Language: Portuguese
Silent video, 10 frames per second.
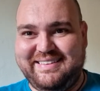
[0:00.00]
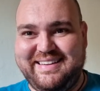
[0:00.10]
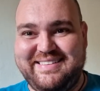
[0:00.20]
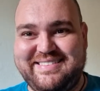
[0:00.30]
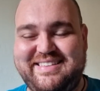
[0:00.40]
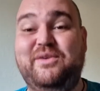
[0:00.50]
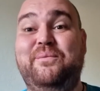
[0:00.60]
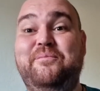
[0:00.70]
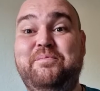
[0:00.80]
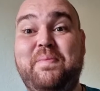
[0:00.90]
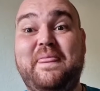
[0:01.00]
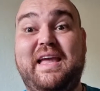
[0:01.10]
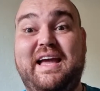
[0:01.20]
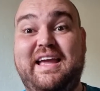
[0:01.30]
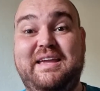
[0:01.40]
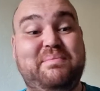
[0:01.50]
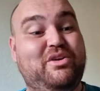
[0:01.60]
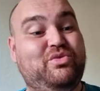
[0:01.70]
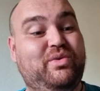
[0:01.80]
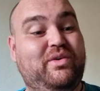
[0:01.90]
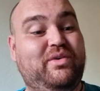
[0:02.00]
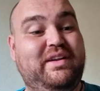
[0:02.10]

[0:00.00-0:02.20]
atenção aí para sua